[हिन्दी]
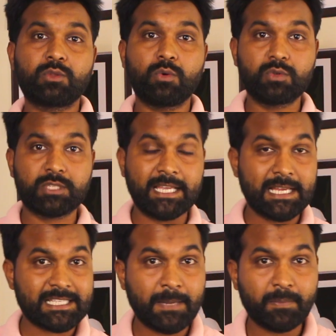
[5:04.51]
तो
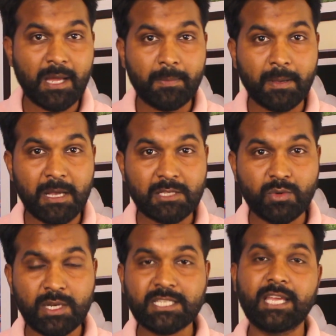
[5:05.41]
उसकी रिसिप्ट आपके पास
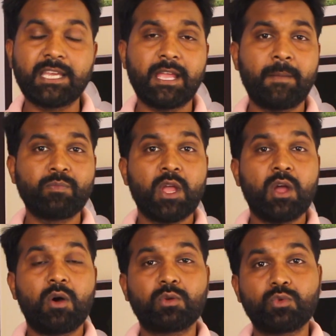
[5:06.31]
होनी चाहिए
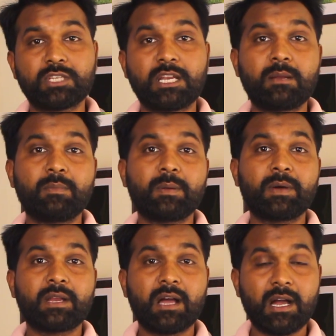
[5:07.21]
और दूसरे नंबर
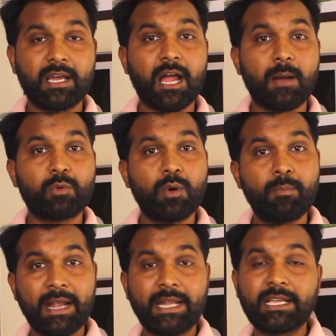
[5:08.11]
पर अगर आपको
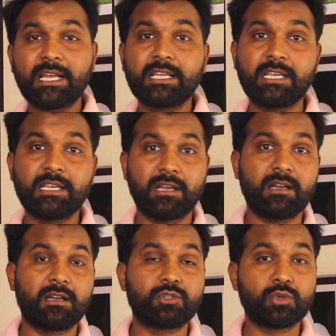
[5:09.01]
मेडिकल की
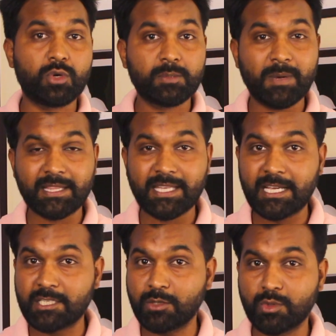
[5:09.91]
जरूरत पड़ती
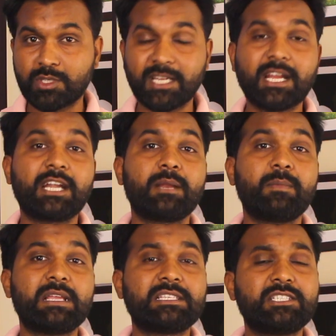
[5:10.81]
है किसी दूसरी कंट्री
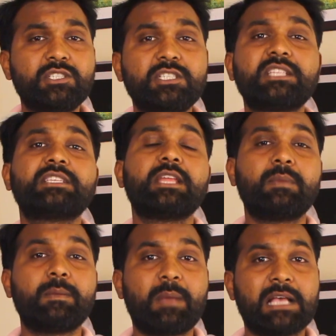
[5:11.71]
में जितने
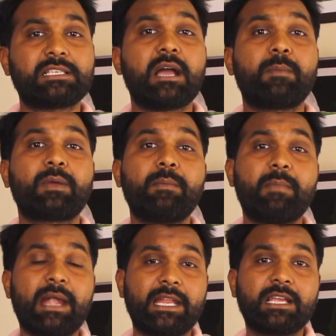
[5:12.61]
भी पैसे आपके
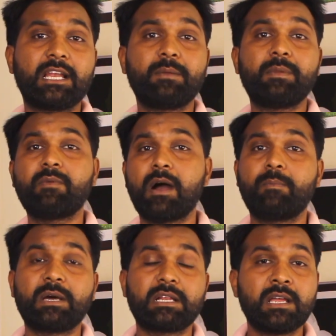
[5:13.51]
मेडिकल में वहां
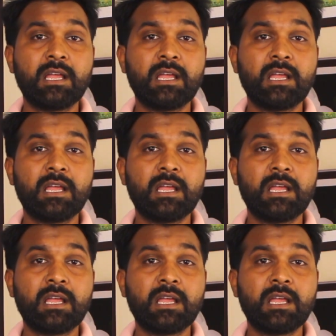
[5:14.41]
पर